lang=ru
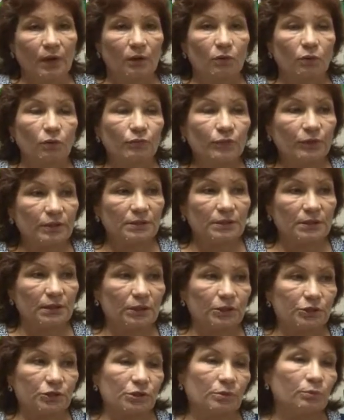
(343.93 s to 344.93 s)

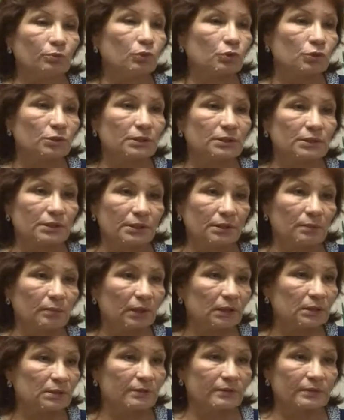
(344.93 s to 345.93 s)
увидели, чем можно
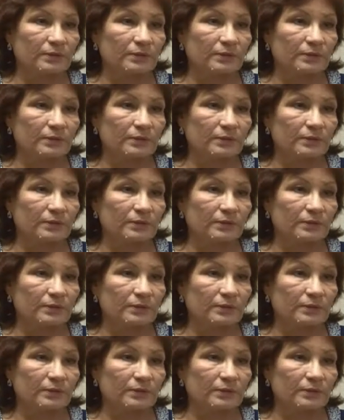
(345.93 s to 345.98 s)
заниматься в